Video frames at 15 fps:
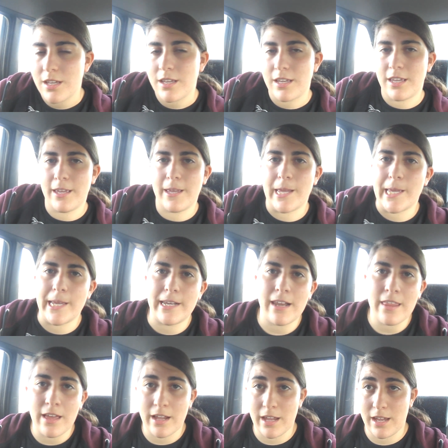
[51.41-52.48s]
Y
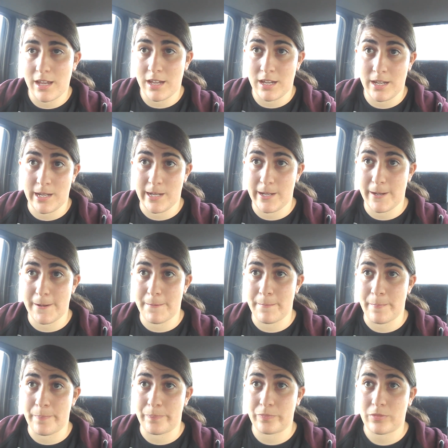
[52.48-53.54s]
nada,
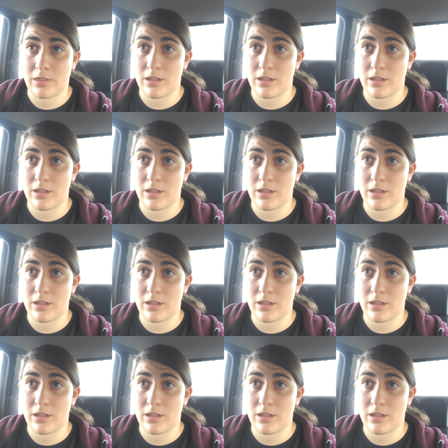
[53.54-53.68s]
que